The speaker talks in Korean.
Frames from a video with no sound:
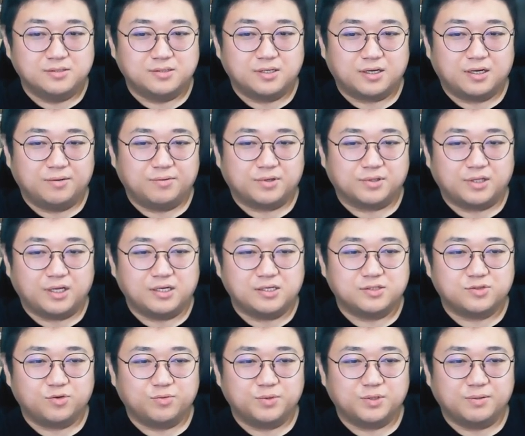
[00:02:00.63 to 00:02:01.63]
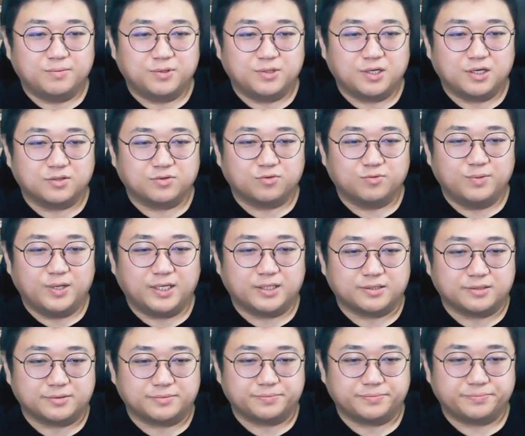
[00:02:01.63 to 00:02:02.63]
생각해보니까 내일 쇼미더머니
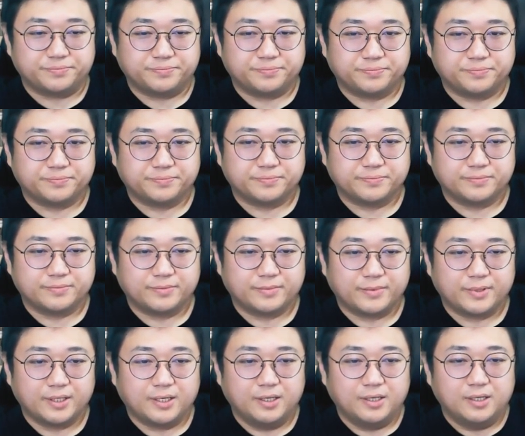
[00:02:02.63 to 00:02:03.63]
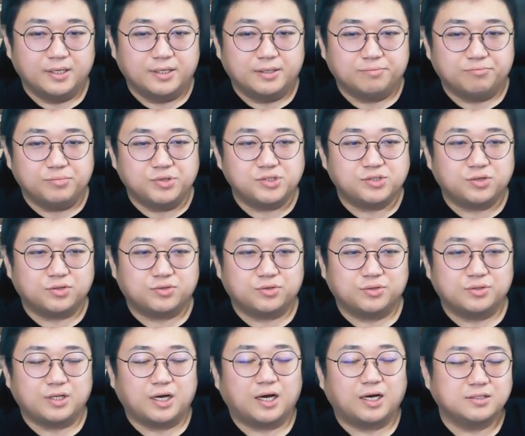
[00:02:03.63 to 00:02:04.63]
하는구만 미스터
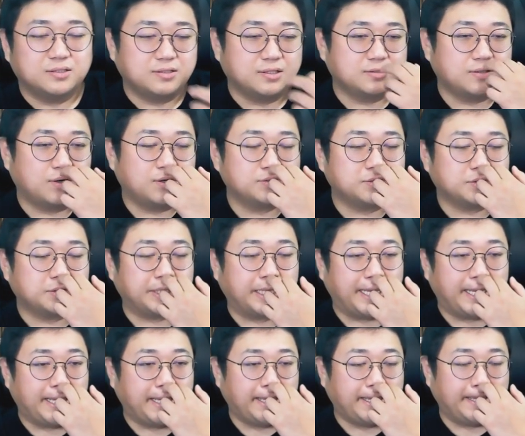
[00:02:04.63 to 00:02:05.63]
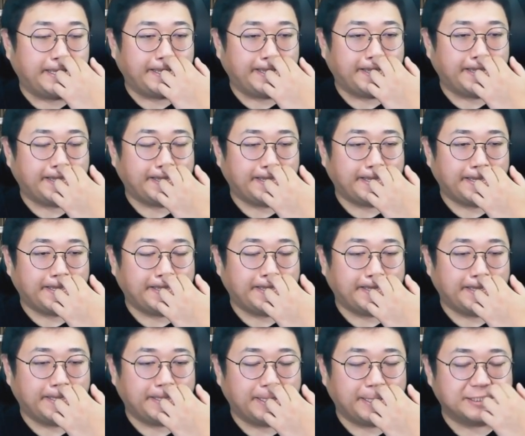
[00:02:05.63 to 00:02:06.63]
트롯 나갔는데 떨어졌대
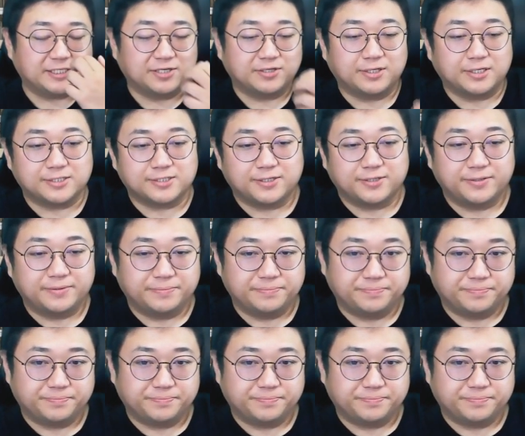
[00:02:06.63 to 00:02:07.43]
어, 예선에서